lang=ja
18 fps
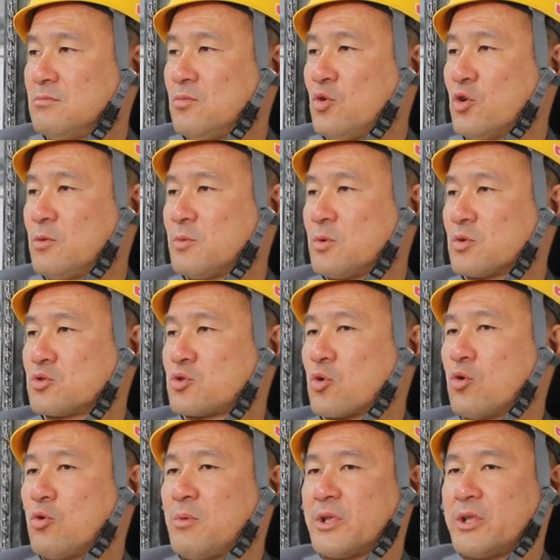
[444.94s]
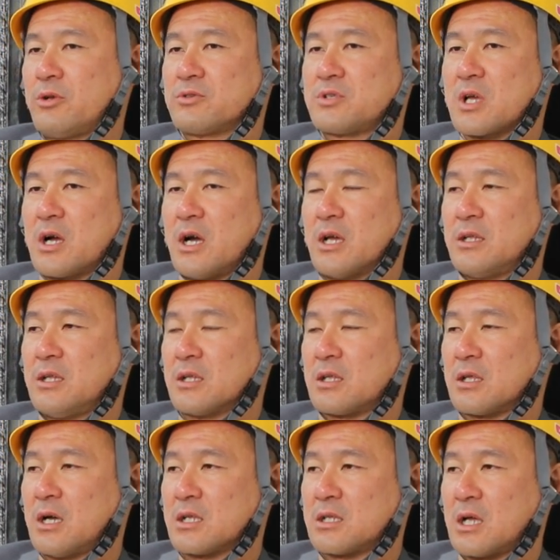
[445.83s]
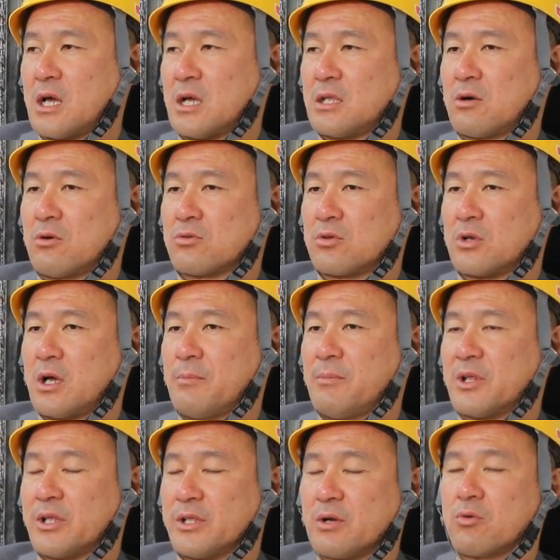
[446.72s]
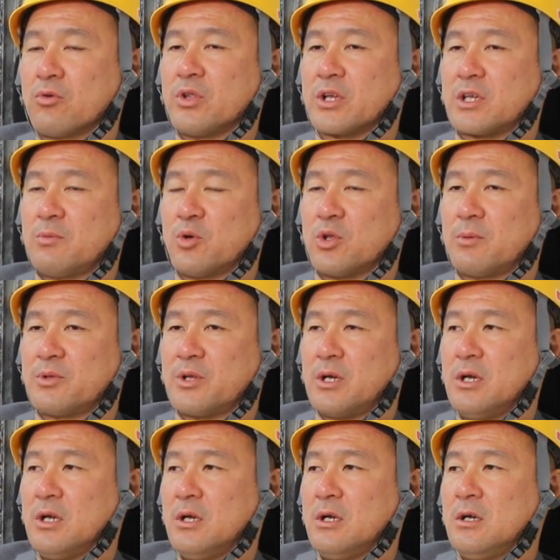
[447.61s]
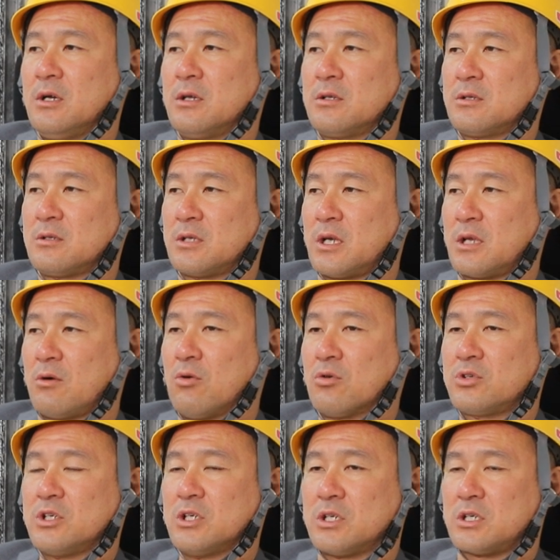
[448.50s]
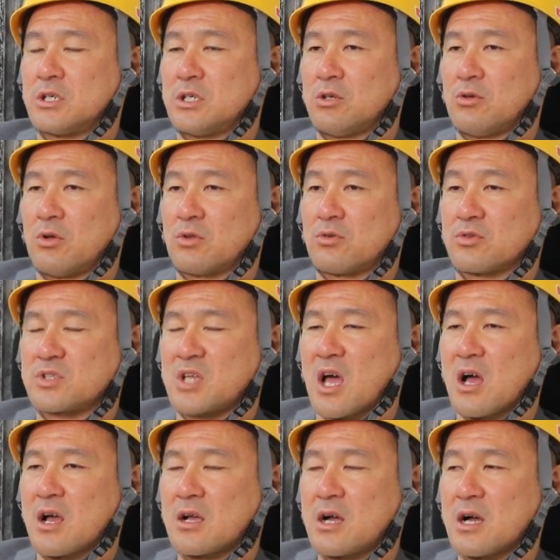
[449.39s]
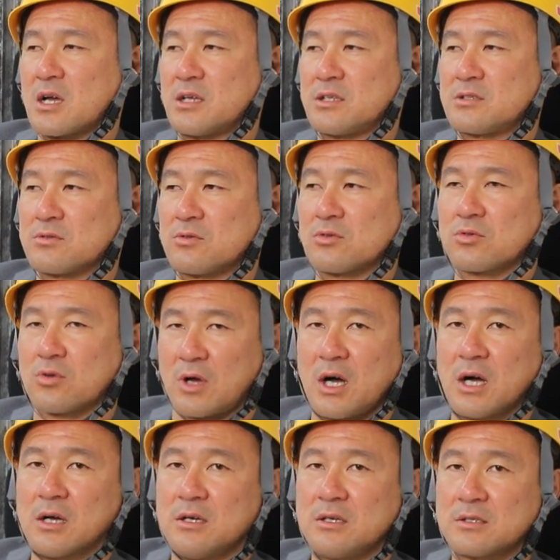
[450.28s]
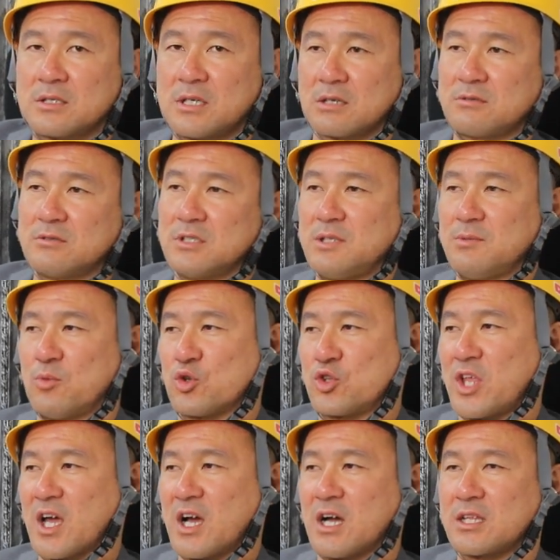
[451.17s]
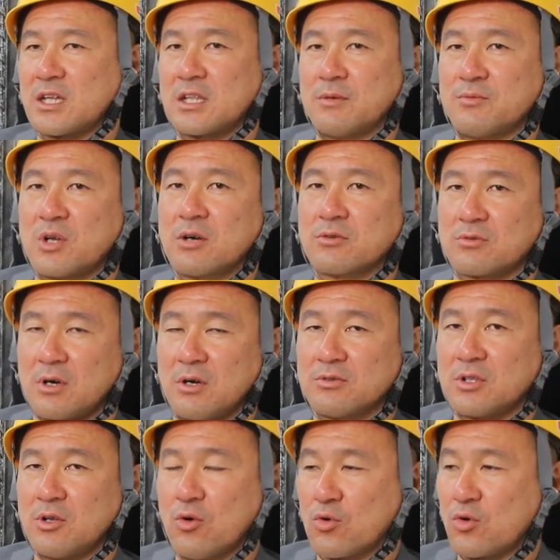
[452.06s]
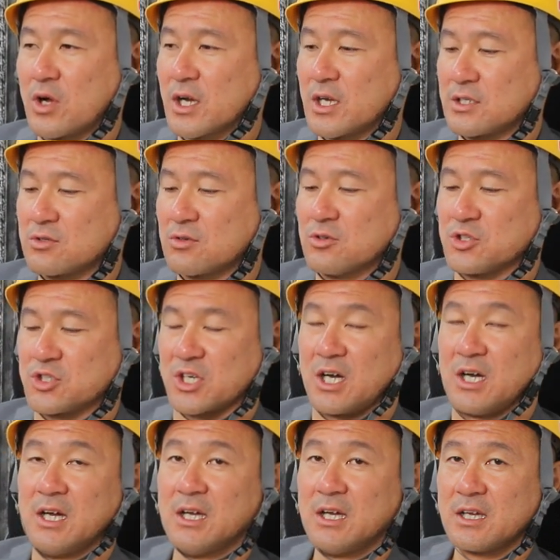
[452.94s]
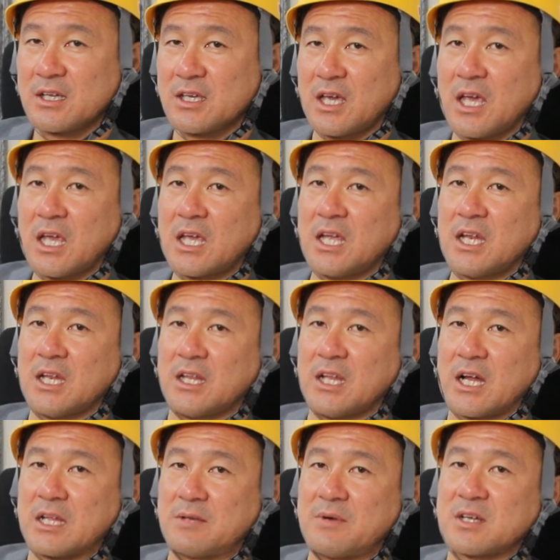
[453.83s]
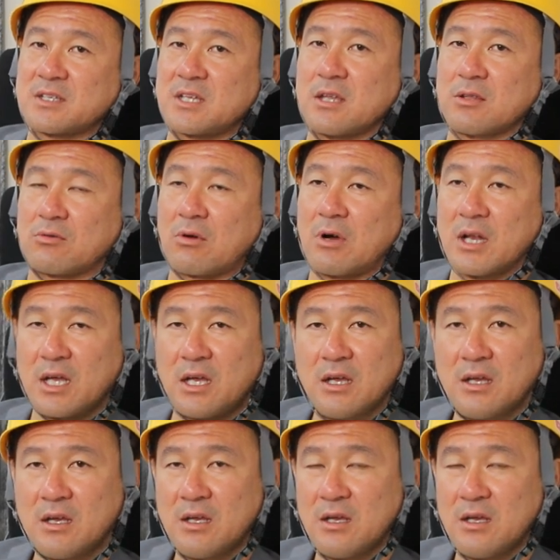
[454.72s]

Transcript: 俺もそこまでの世界で働いたことないまだねこんな規模だもんねね大きい企業だと3か月後とか逆にもう手形でもらうとかで6か月後にしか現金になりませんとかね